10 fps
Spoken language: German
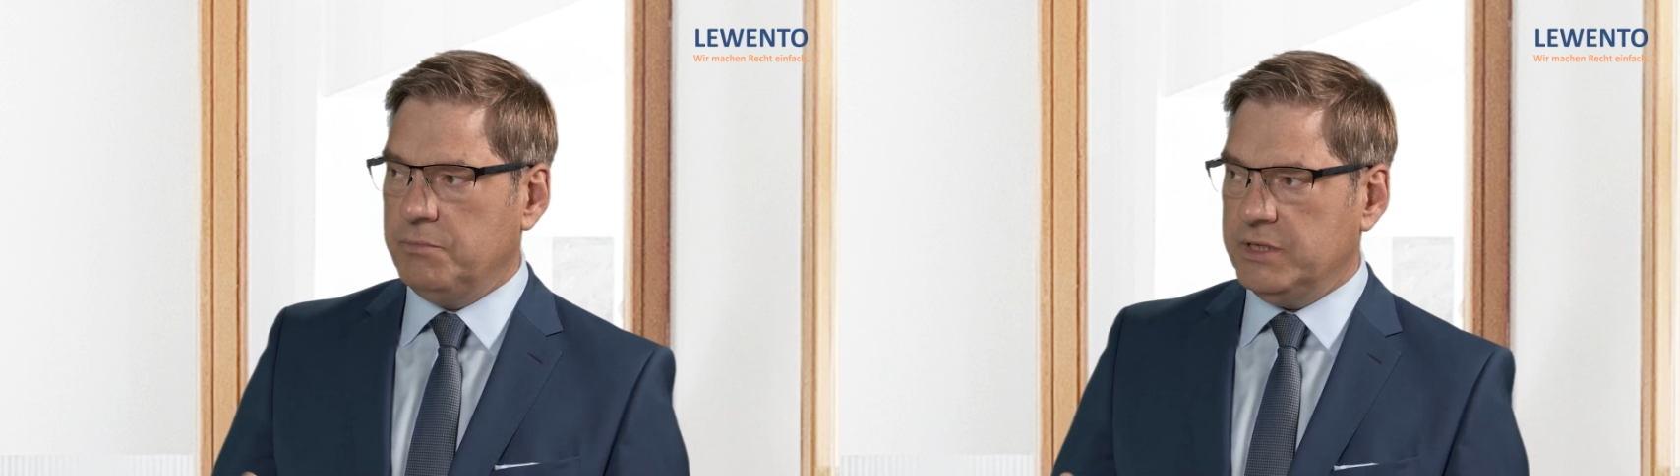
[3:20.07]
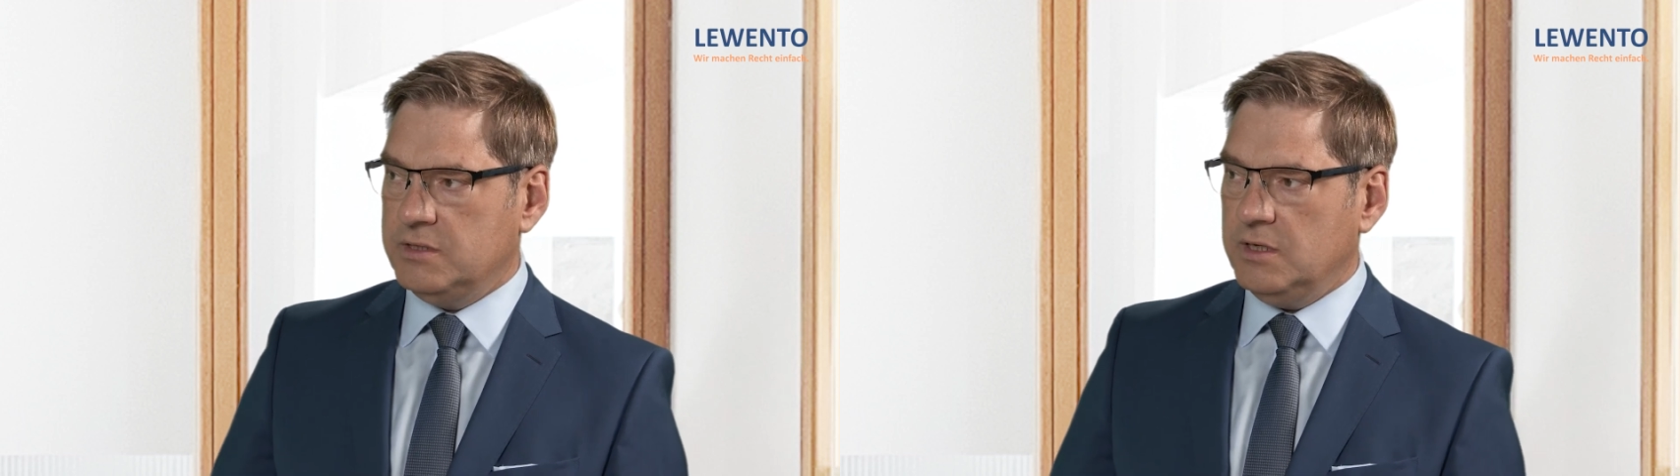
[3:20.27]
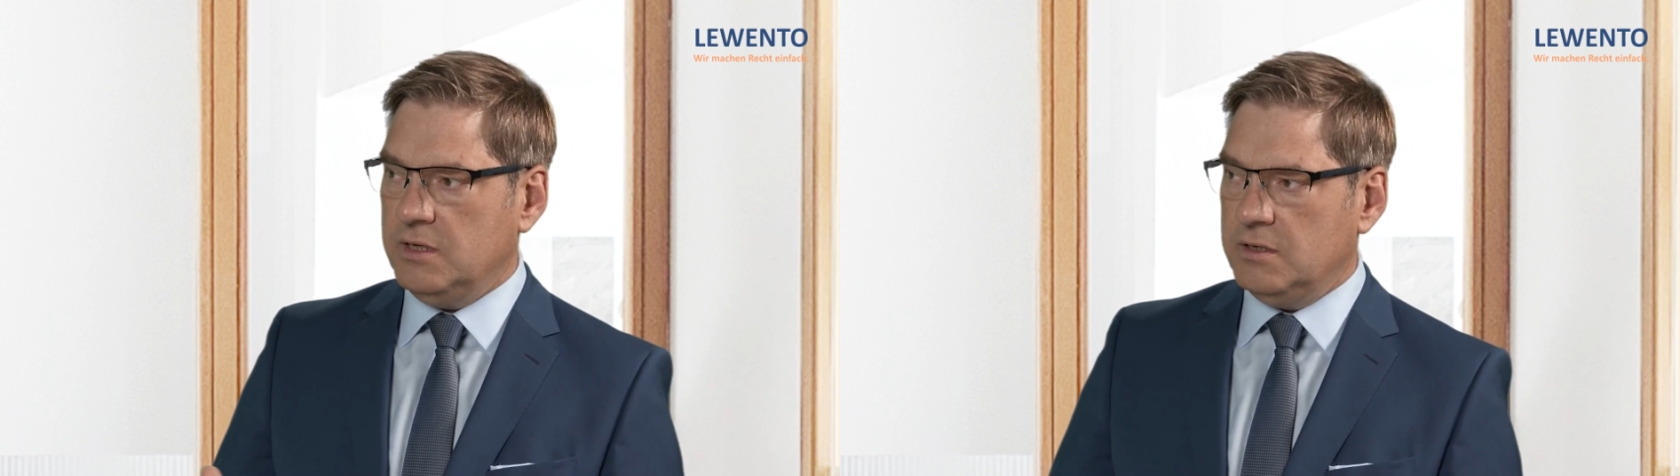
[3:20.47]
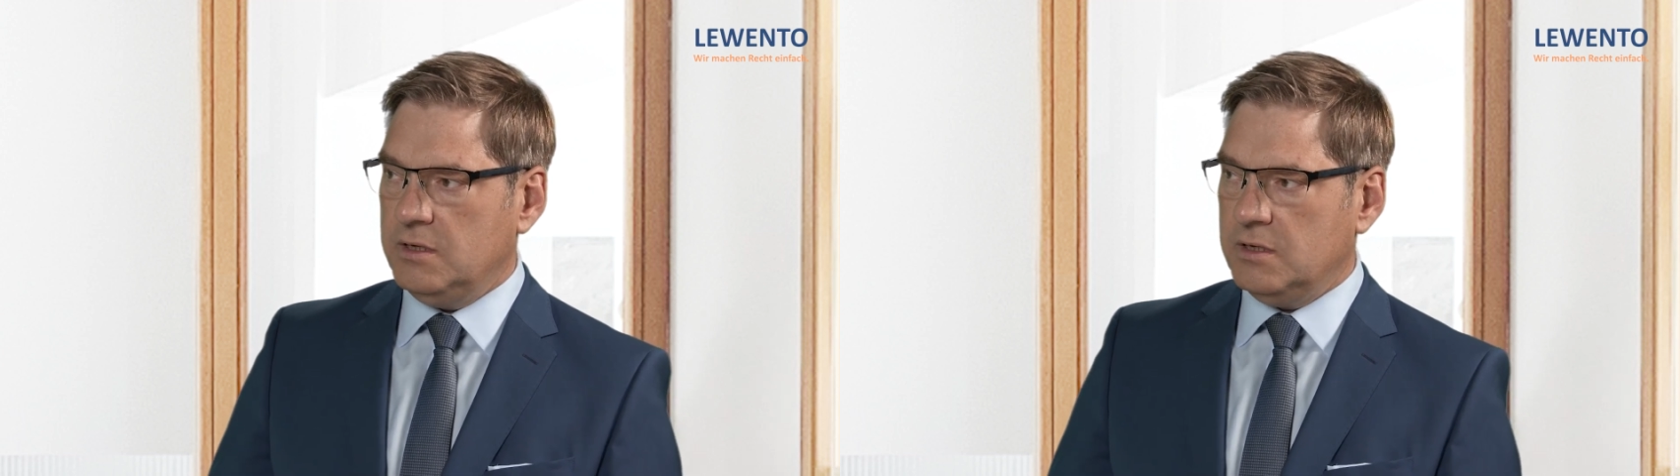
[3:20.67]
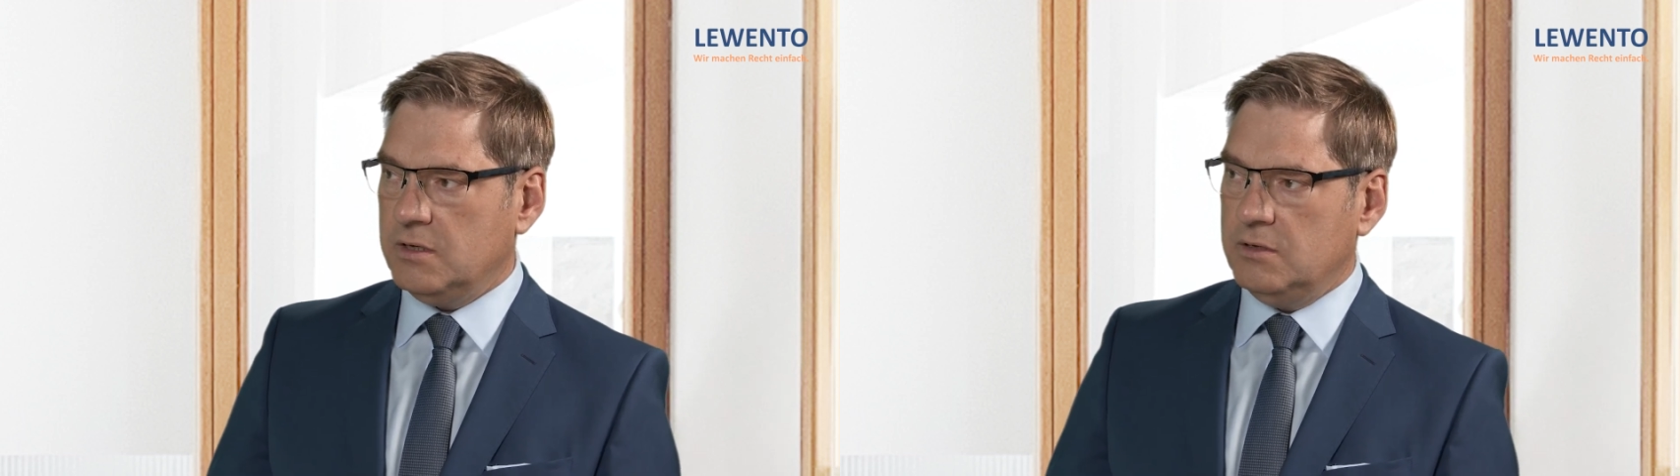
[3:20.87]

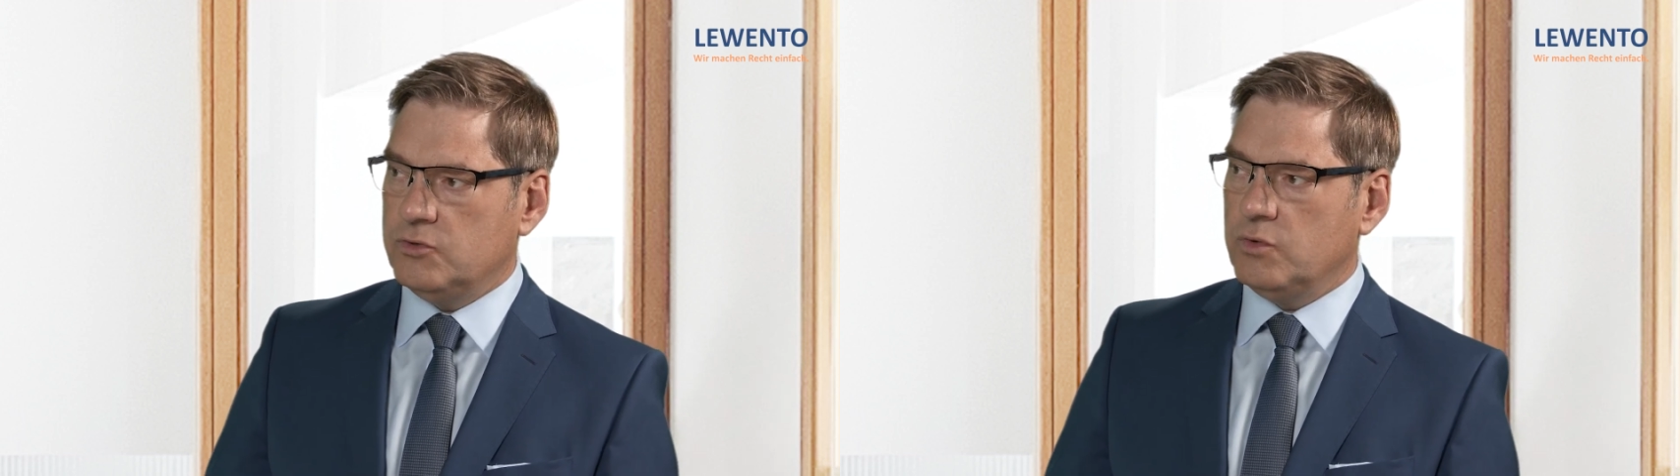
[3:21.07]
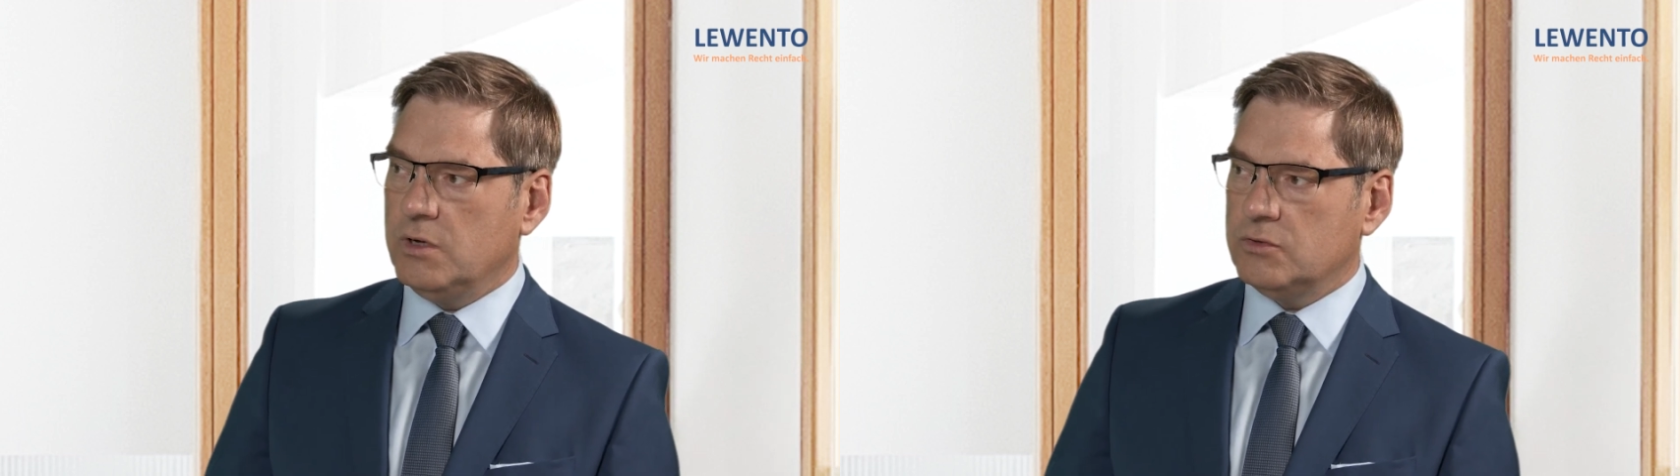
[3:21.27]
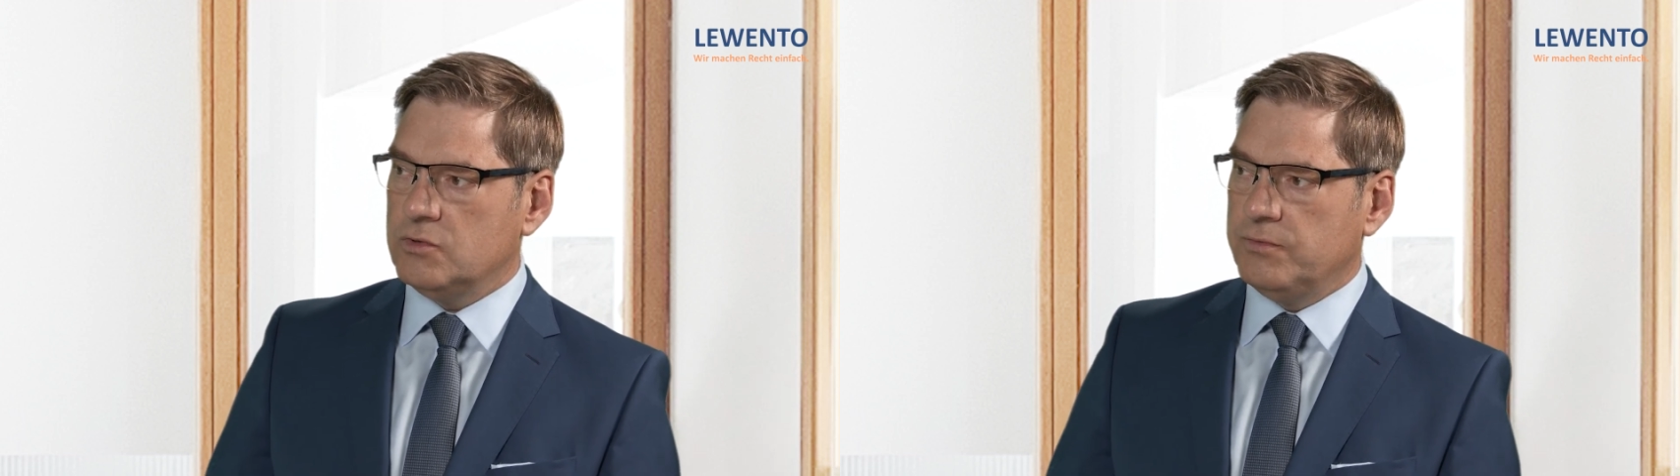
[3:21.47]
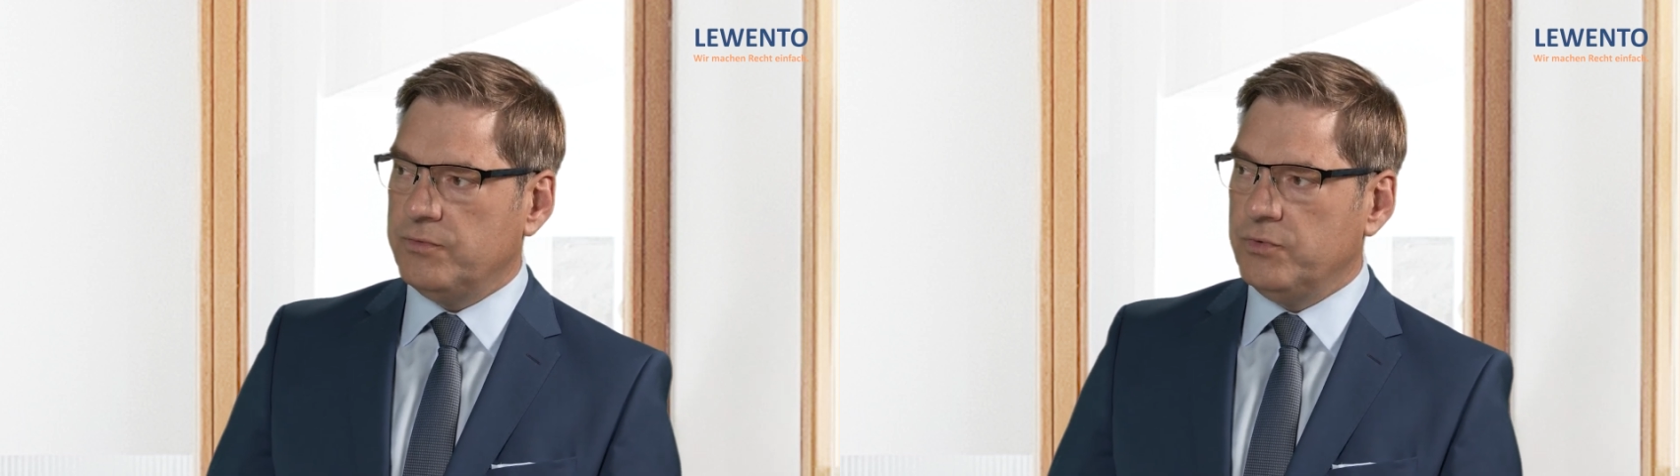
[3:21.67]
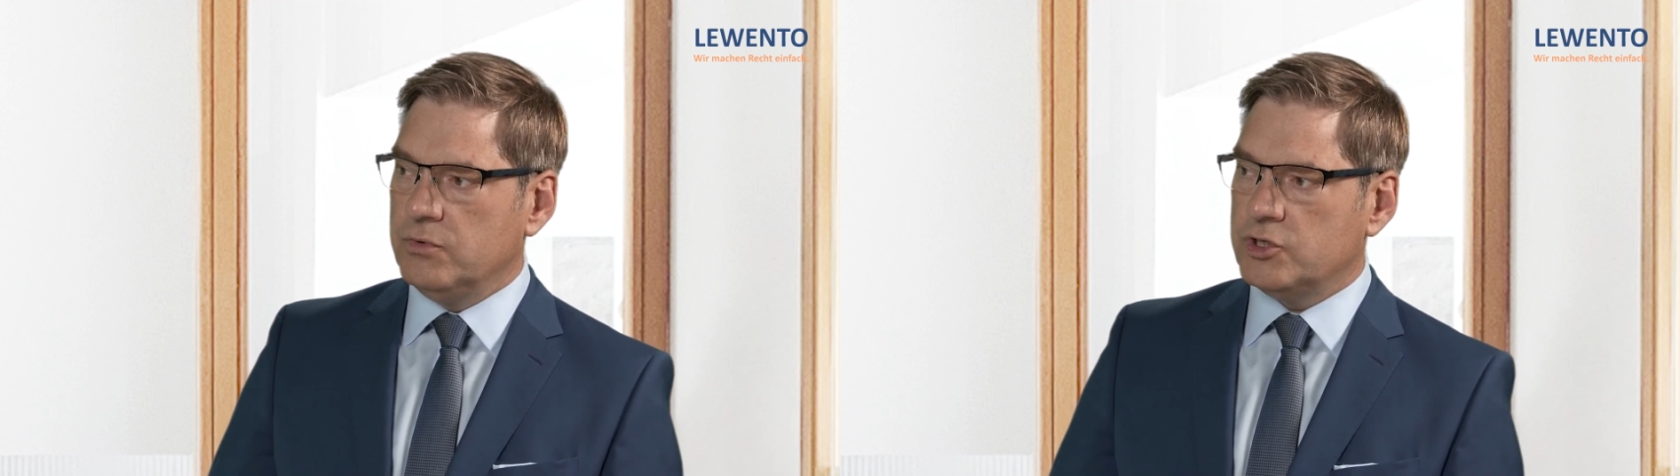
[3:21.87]
PC-Internetzugang zur
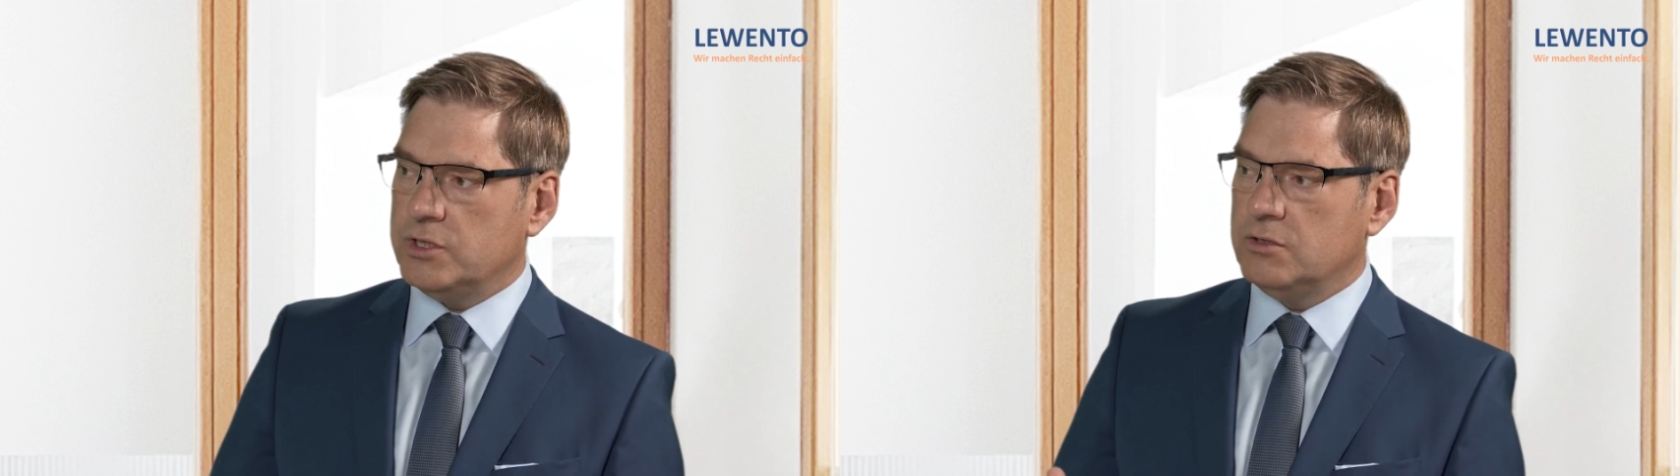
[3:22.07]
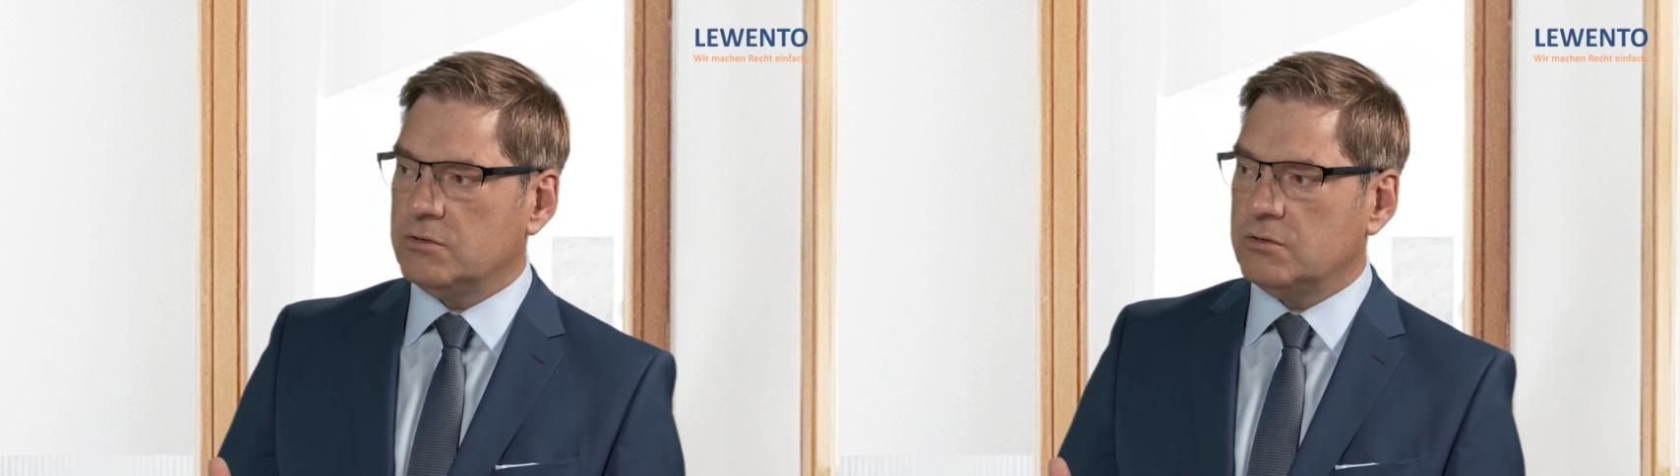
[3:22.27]
Verfügung stellen,